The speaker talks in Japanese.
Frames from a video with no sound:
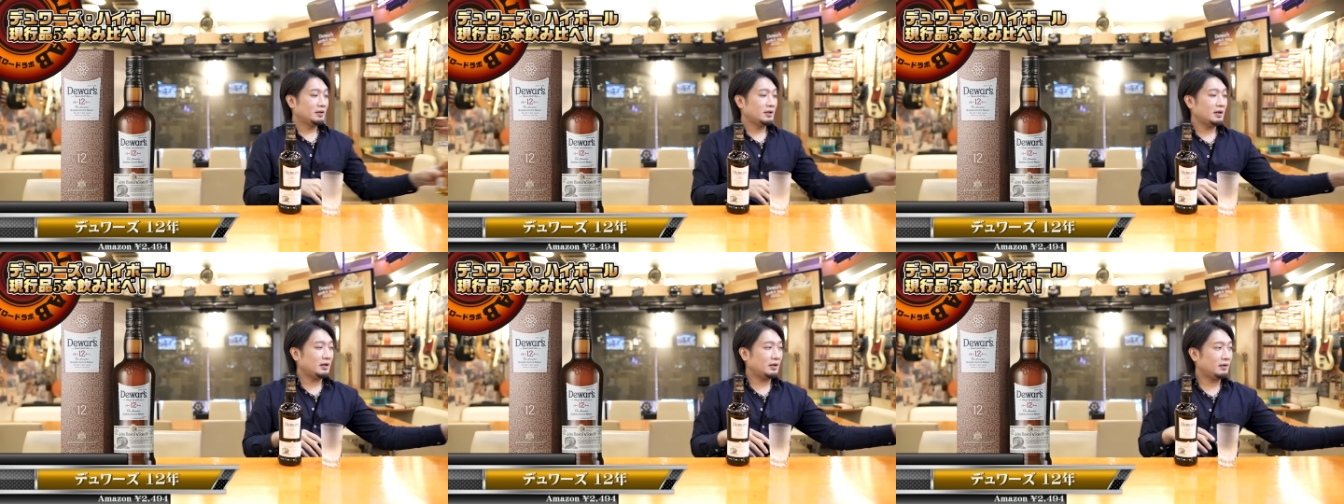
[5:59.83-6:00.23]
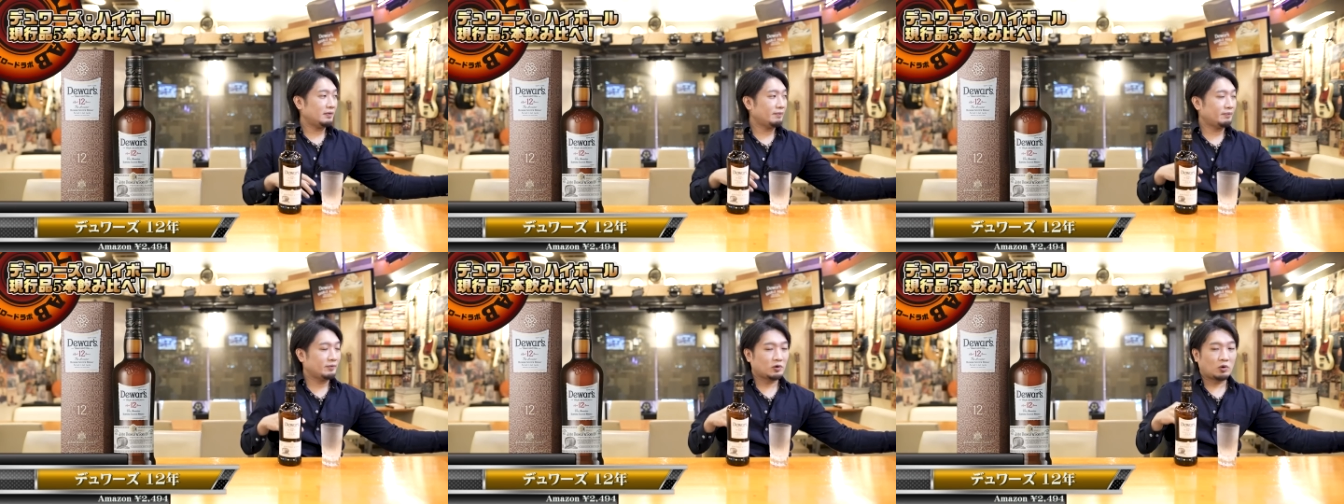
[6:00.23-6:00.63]
で
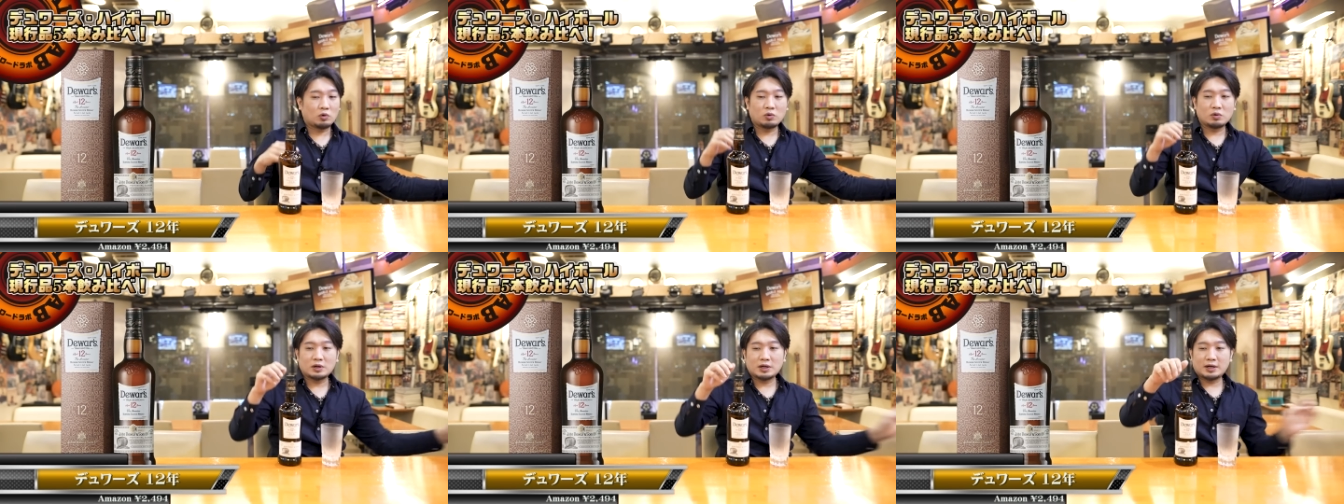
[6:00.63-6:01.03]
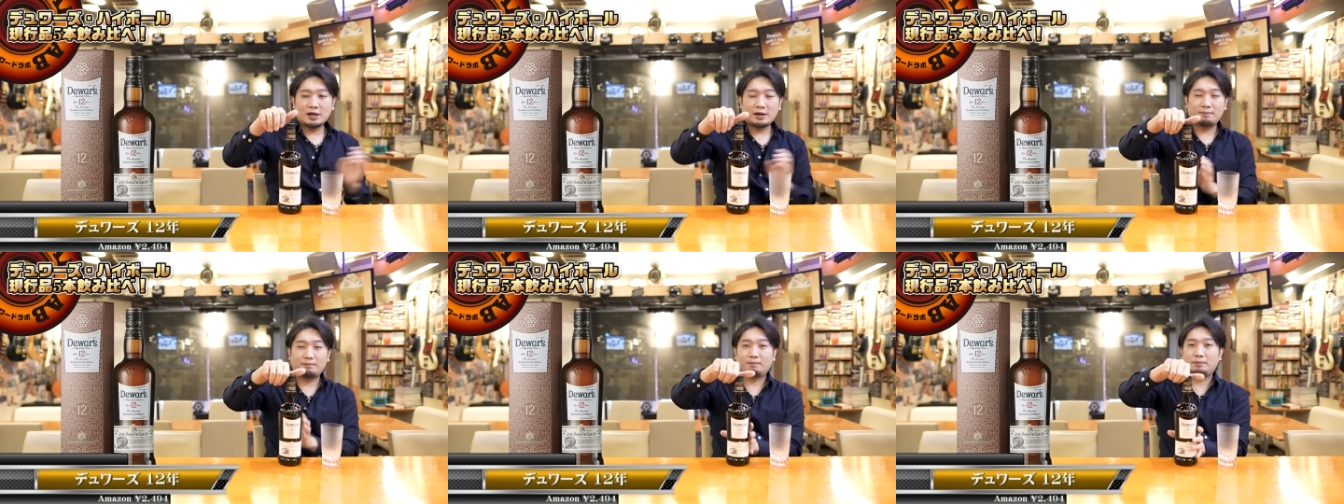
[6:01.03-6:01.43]
ここか
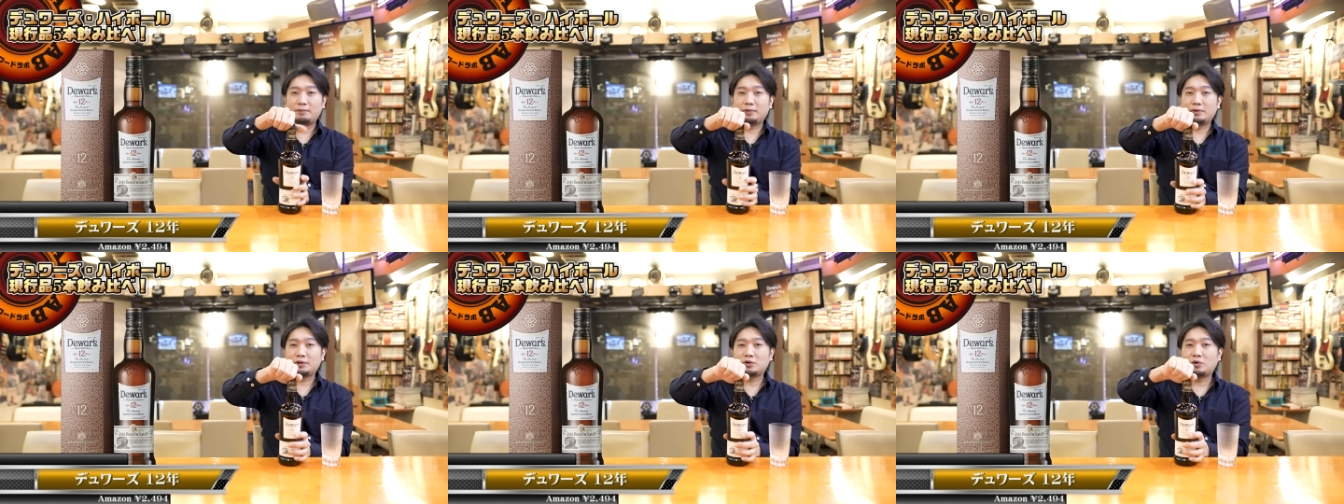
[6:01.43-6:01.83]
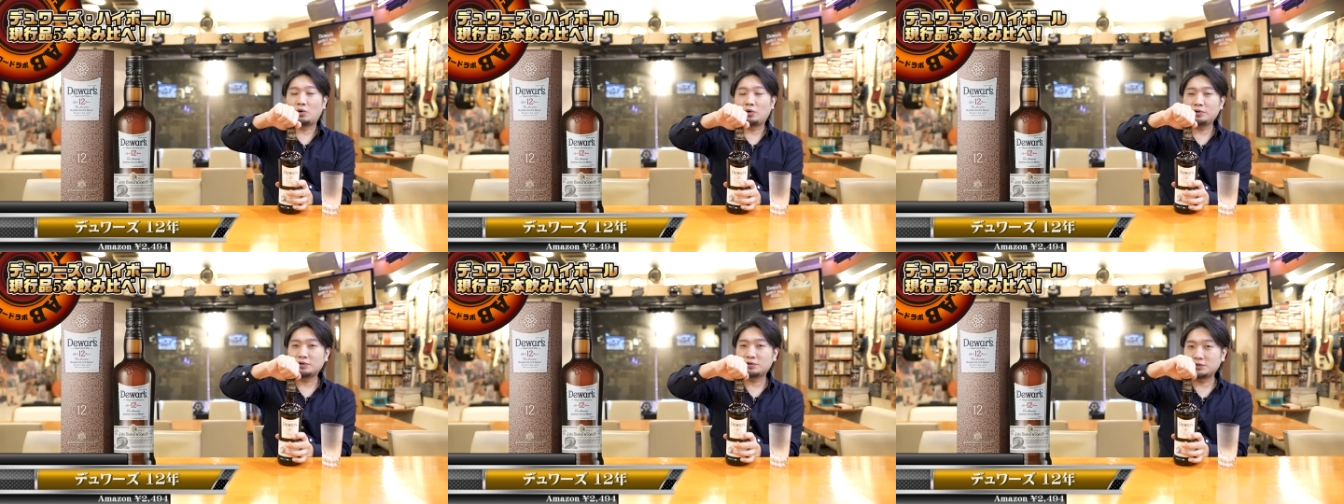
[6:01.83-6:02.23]
ら
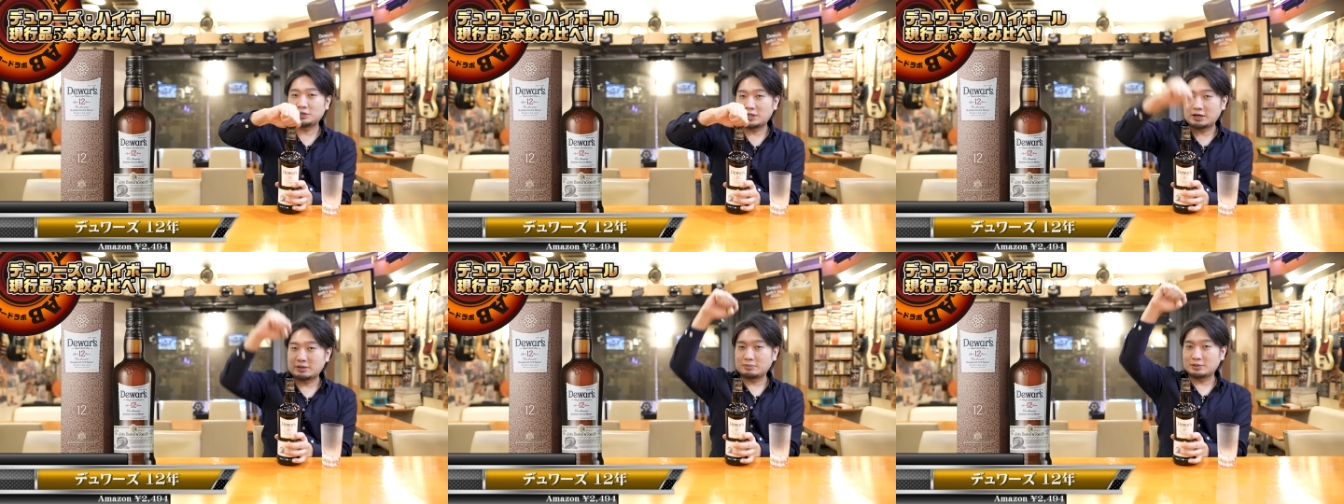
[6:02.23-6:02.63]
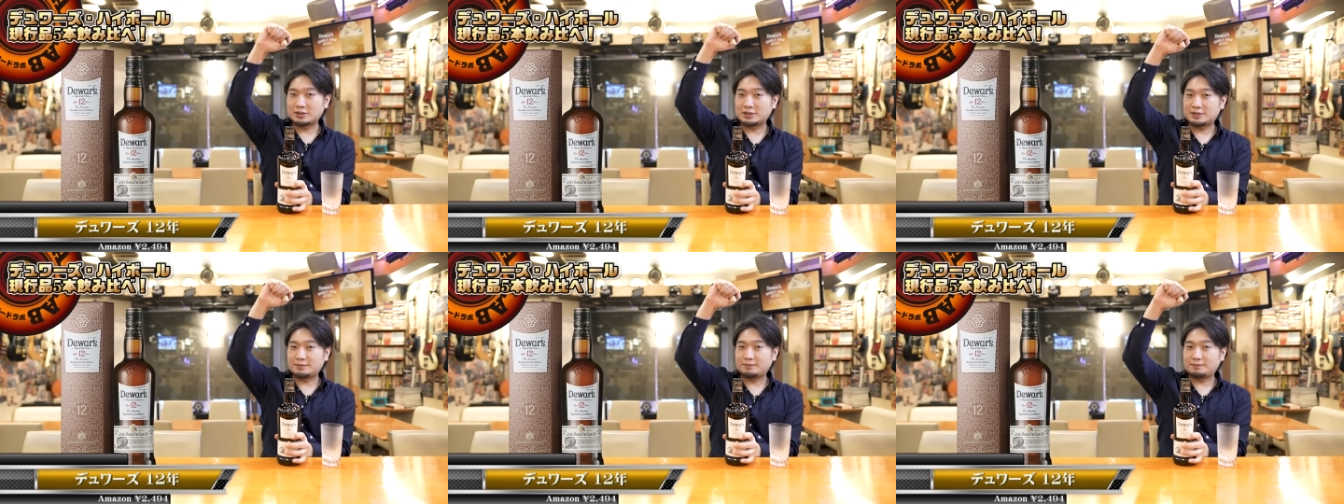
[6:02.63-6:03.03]
コルクになりま
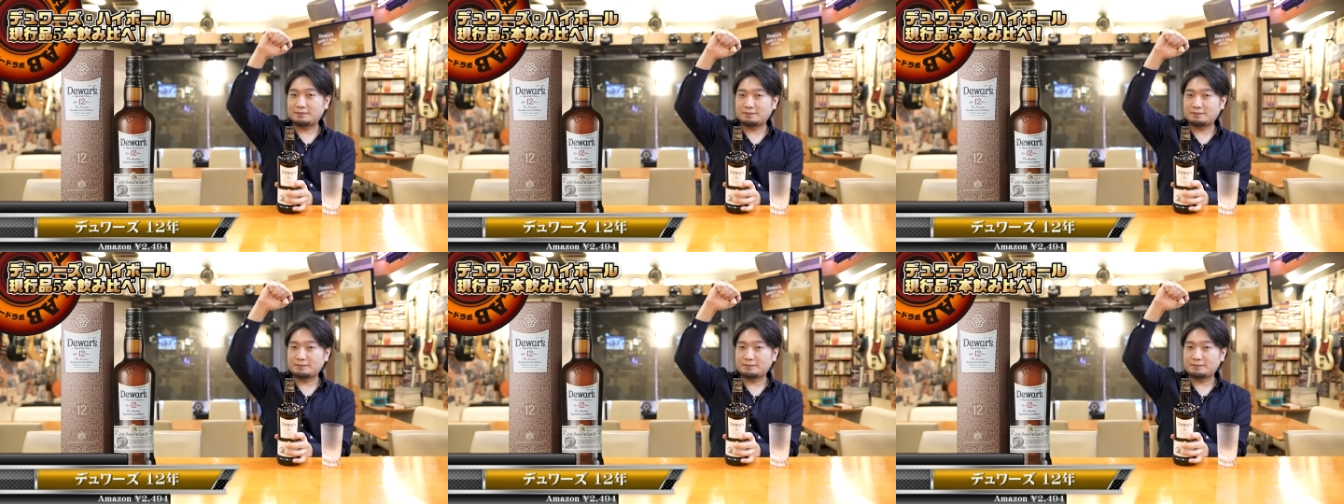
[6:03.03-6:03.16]
す、